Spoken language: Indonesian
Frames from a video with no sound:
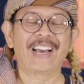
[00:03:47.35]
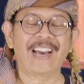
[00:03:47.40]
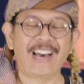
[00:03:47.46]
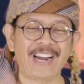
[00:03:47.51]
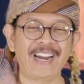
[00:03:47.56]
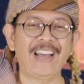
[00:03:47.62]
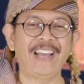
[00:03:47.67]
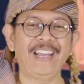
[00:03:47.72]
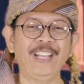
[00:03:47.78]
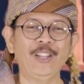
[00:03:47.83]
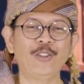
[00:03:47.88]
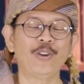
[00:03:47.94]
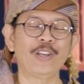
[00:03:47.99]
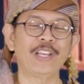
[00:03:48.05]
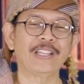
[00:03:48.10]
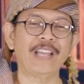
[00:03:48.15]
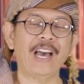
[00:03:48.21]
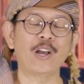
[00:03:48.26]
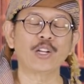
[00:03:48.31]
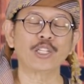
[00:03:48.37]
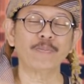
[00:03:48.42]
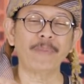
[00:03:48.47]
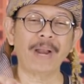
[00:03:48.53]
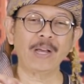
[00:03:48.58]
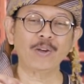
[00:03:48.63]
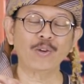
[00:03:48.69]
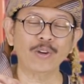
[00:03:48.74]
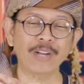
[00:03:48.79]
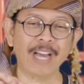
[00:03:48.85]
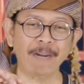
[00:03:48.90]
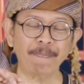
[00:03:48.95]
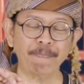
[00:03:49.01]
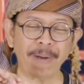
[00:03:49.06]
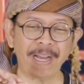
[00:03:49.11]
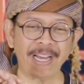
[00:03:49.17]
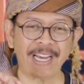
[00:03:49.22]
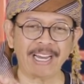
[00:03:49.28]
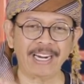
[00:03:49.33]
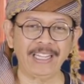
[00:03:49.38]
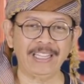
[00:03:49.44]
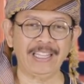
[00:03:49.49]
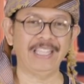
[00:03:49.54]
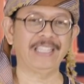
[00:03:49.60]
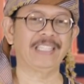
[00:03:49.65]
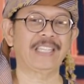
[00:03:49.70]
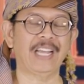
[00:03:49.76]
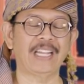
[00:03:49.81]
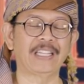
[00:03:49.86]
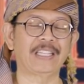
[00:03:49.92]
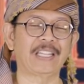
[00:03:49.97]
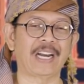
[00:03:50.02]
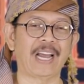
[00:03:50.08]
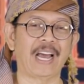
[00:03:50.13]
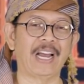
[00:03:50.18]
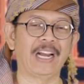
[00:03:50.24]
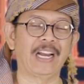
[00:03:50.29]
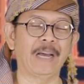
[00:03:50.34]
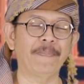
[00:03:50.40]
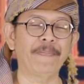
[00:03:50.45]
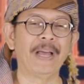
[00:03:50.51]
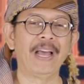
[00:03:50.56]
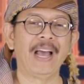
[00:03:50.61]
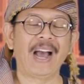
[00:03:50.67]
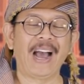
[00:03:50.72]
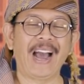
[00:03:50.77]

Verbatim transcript: Karena itu kita harus melakukan pengkritisan terhadap